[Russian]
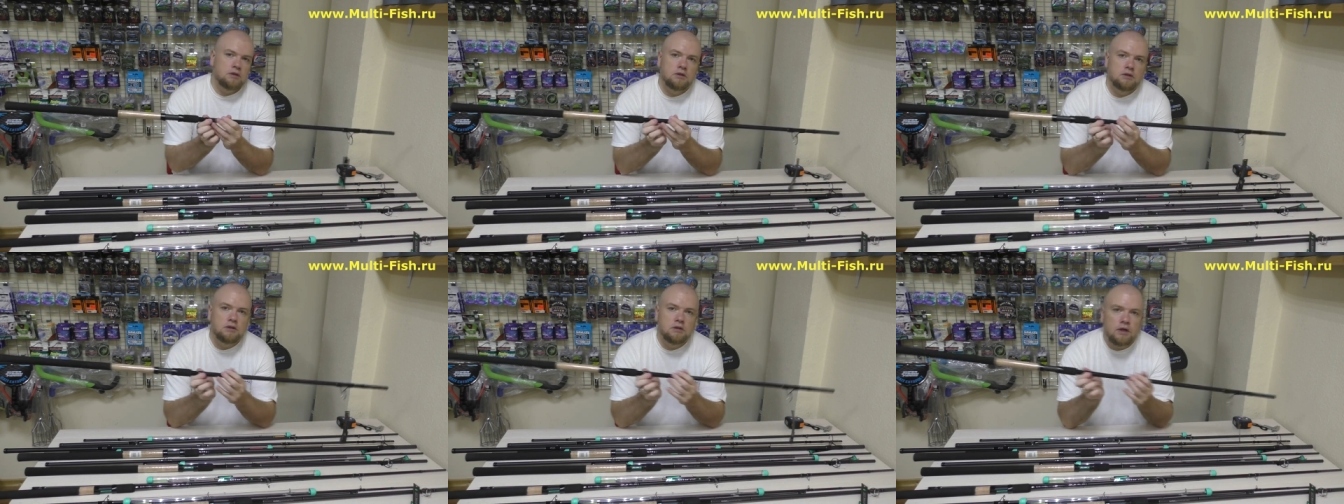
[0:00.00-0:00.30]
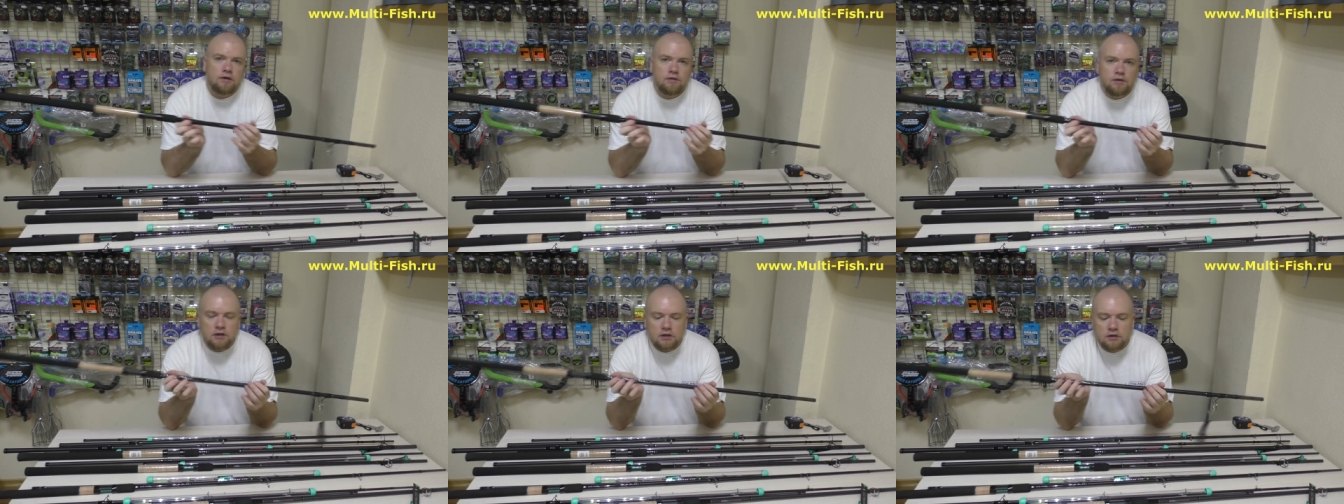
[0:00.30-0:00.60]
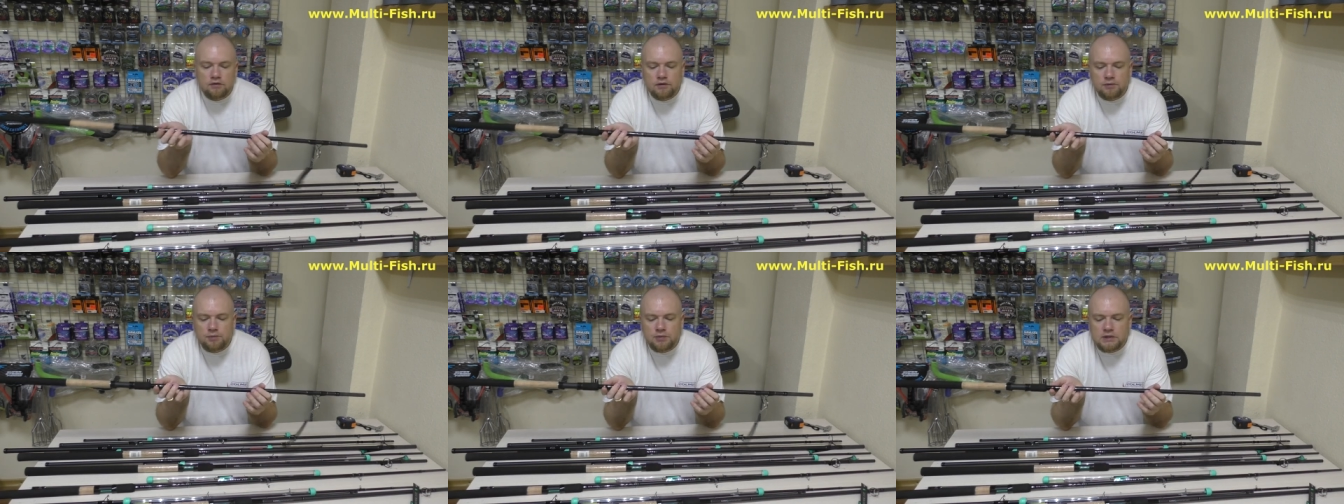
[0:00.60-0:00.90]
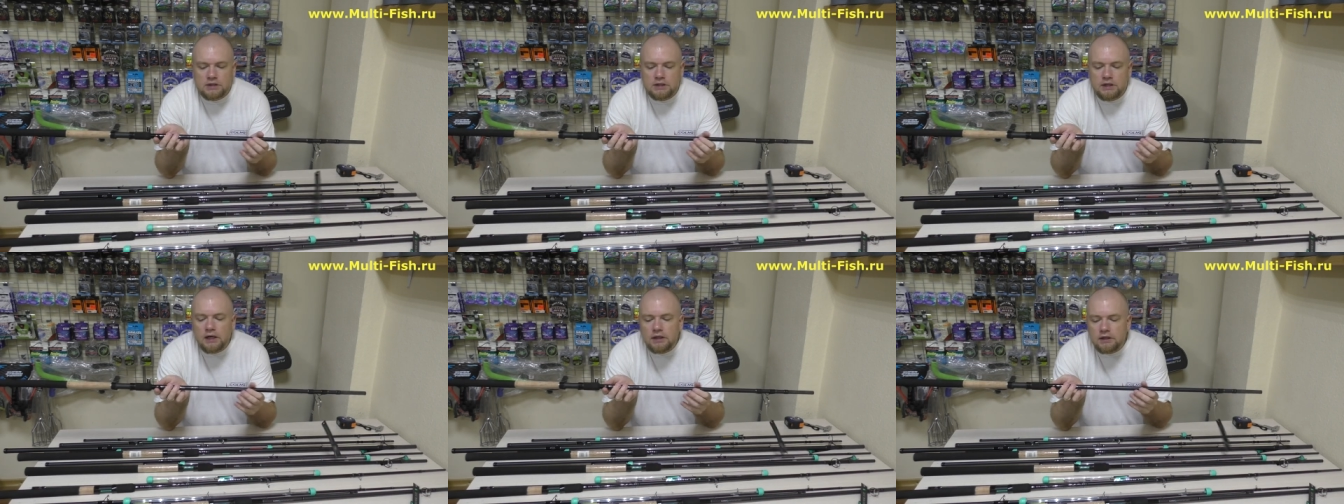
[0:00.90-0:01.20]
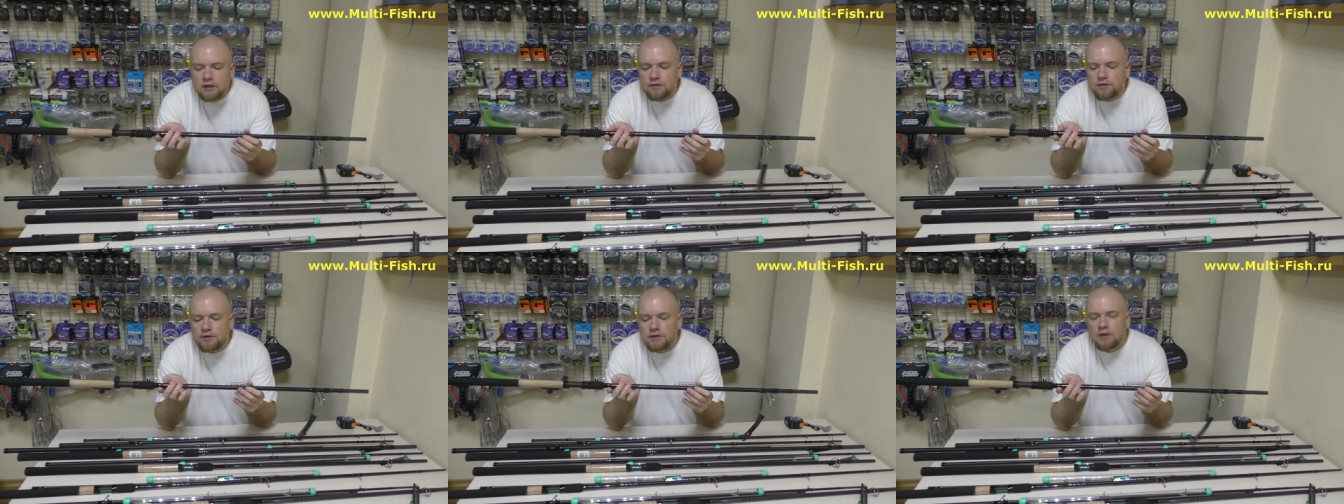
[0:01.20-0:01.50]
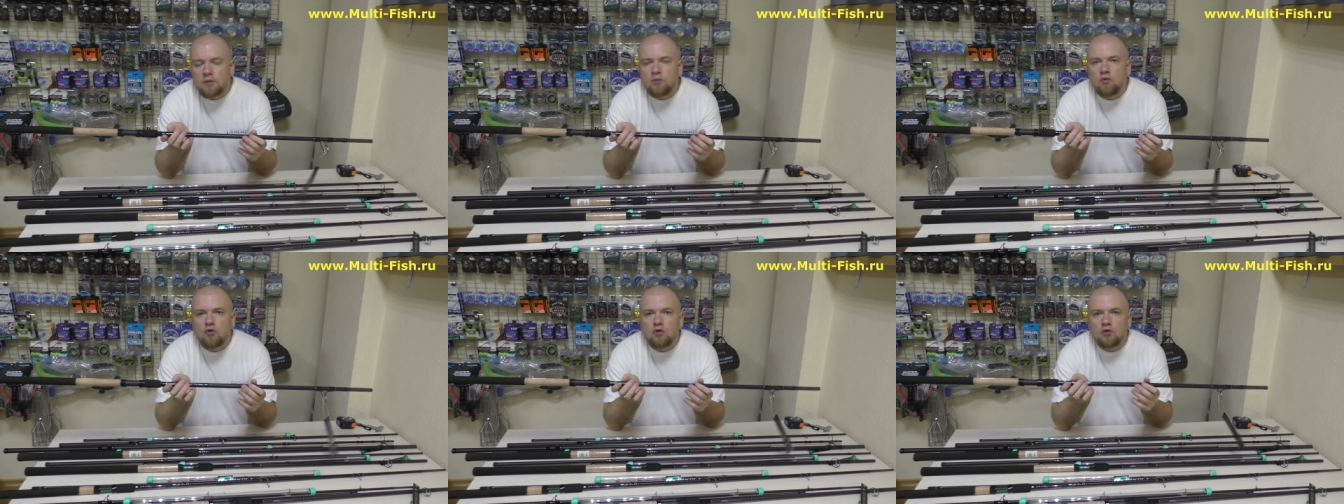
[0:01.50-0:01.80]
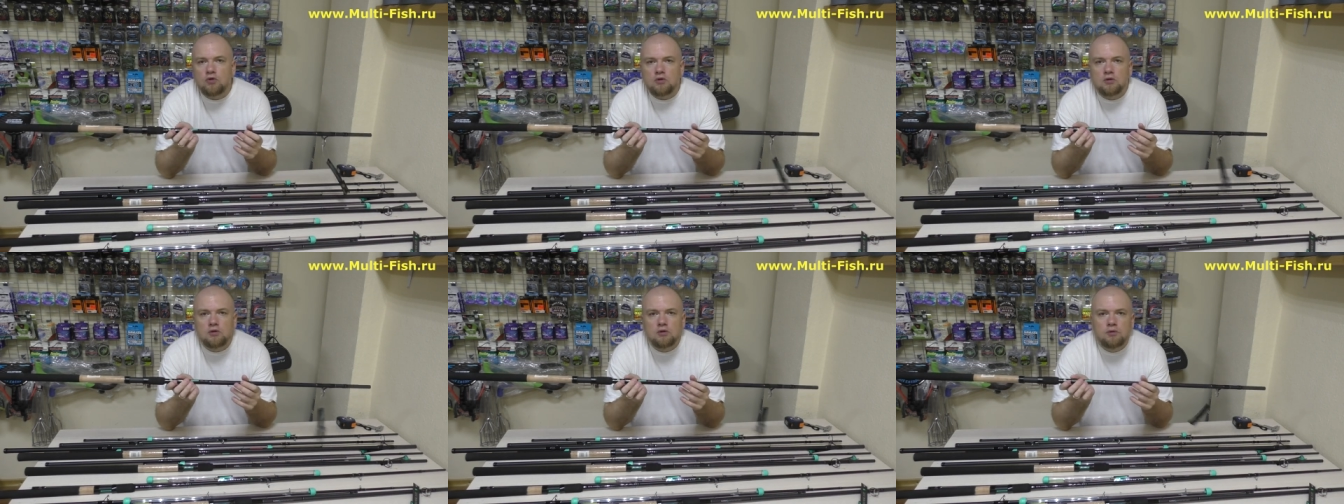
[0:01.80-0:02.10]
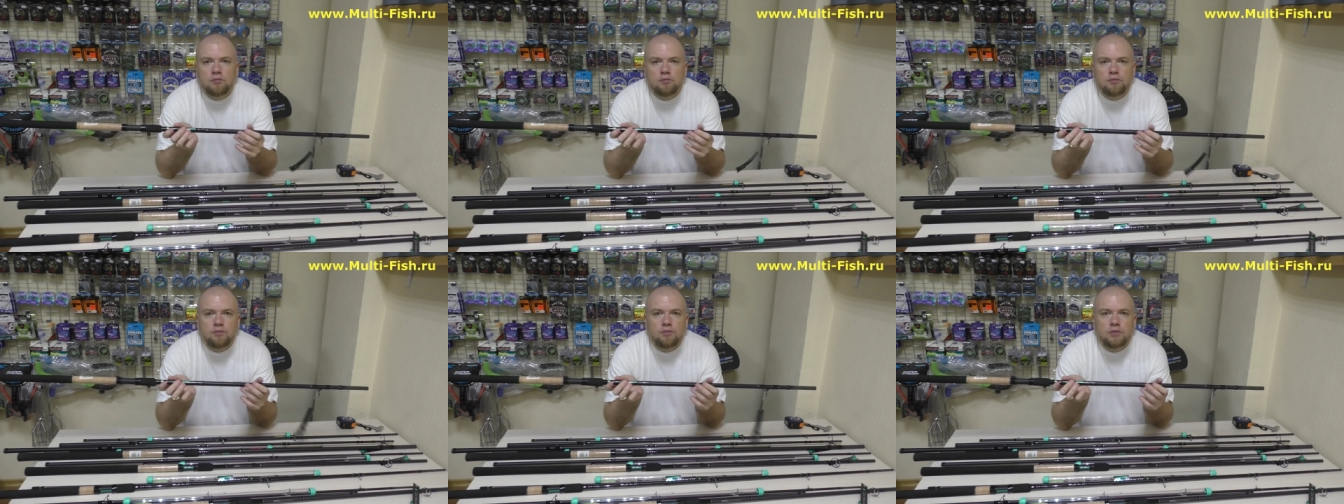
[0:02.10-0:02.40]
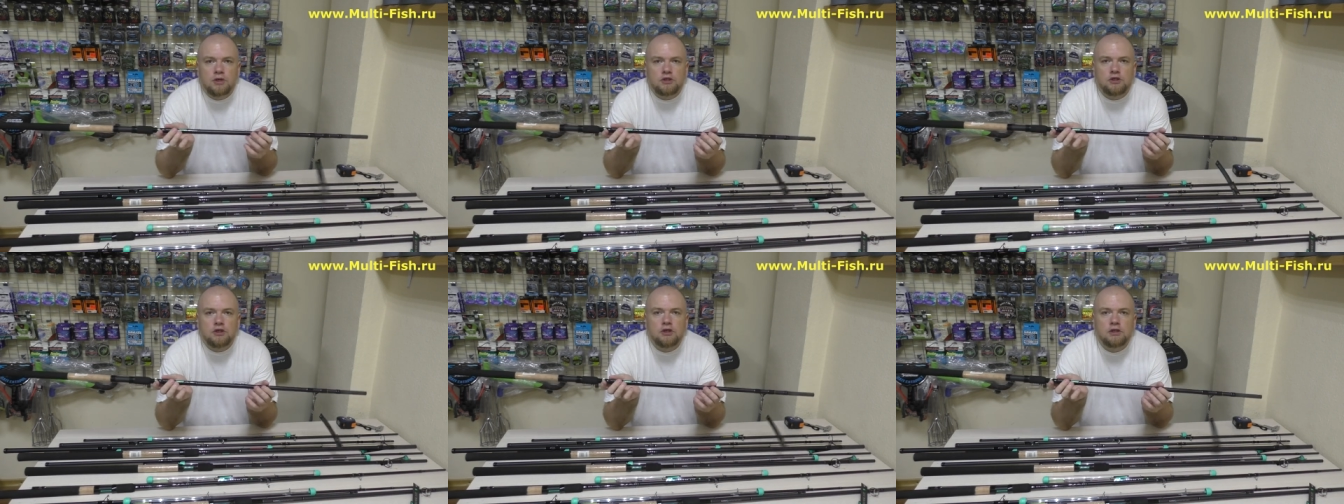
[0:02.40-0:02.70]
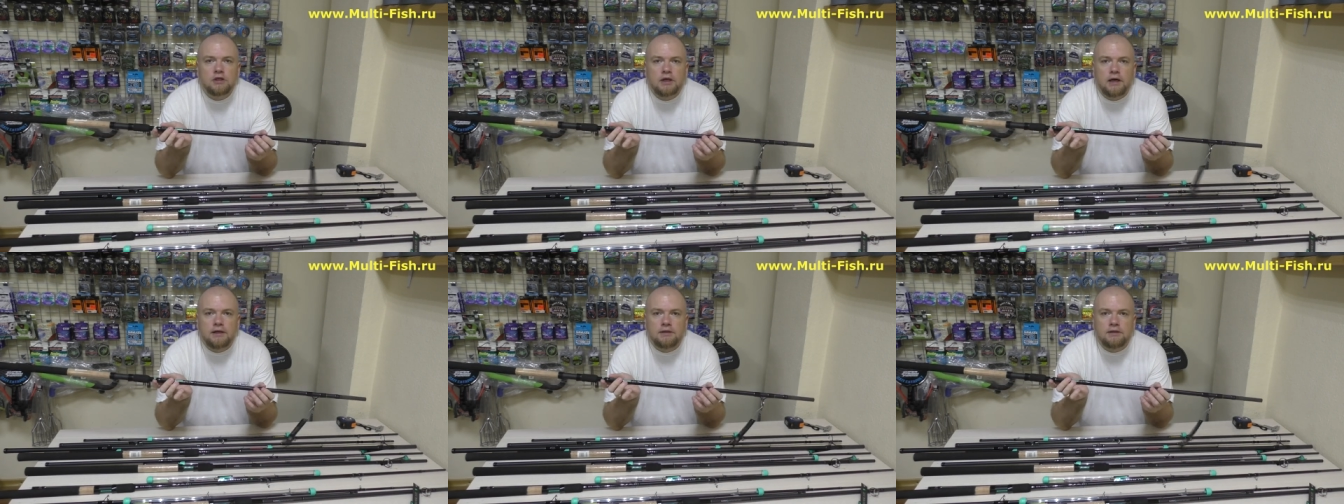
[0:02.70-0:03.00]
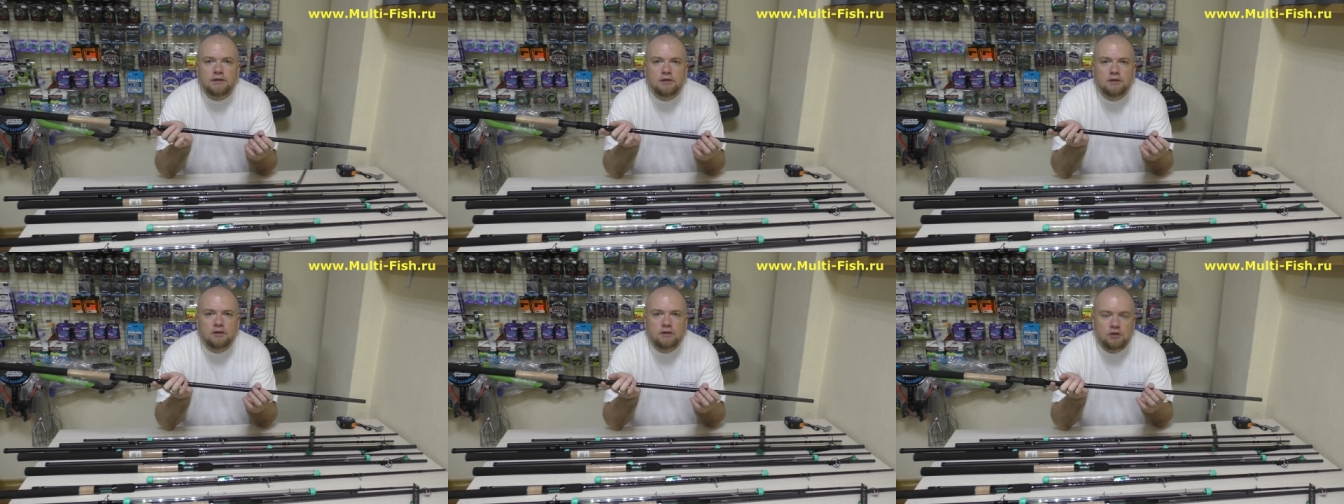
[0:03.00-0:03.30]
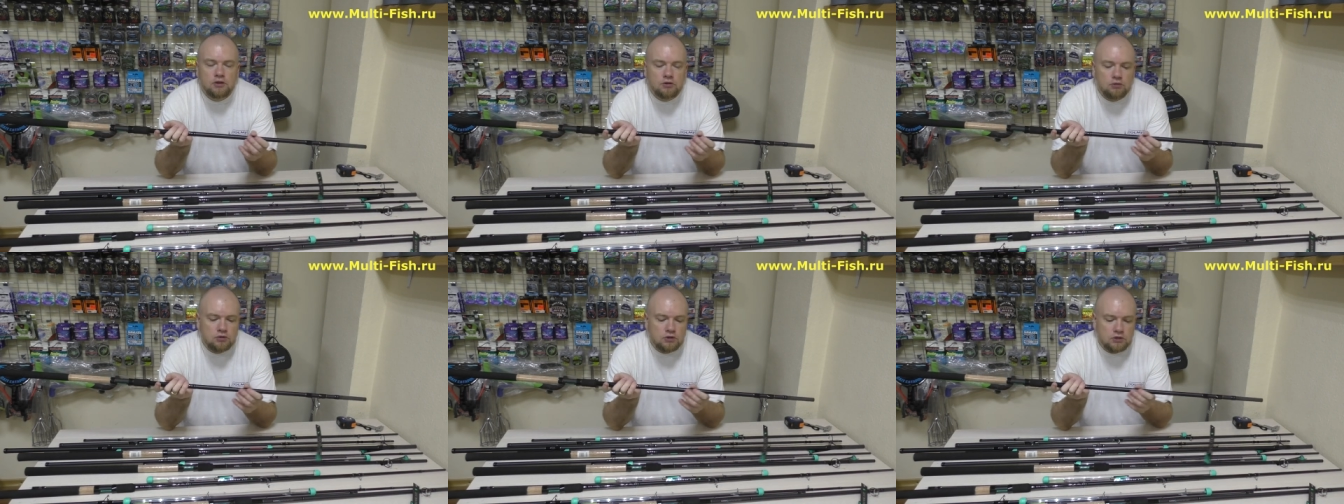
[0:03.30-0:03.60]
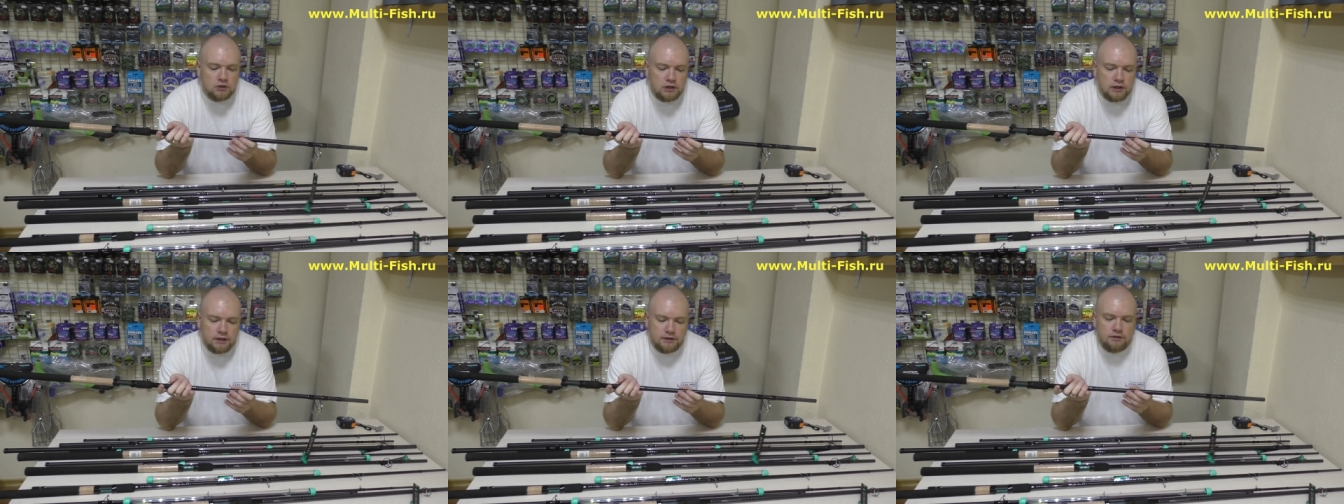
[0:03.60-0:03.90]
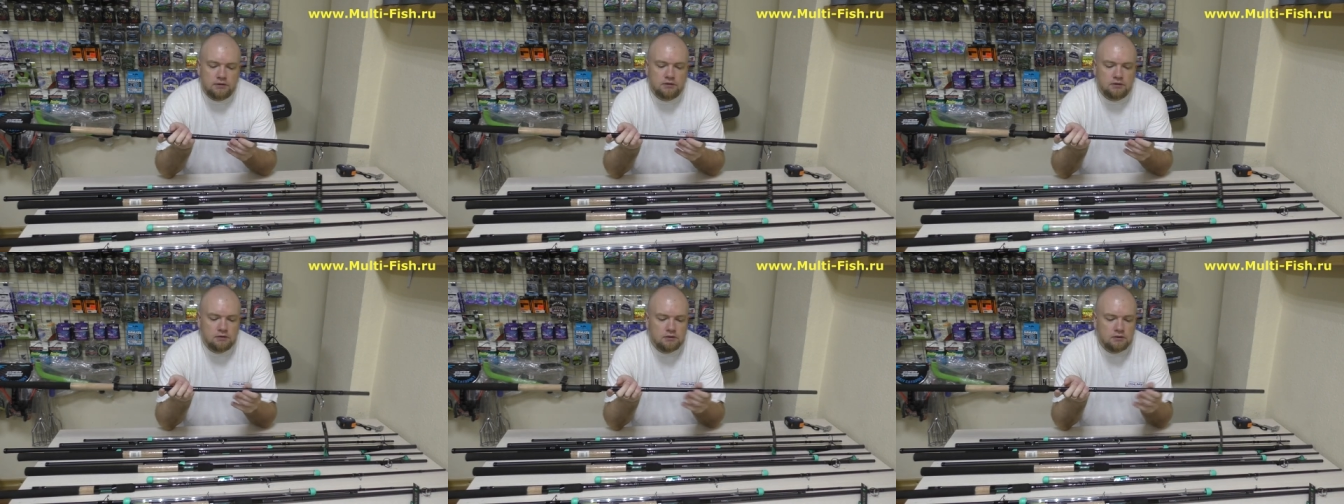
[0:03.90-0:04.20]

Наверное, в описании все могут прочитать и узнать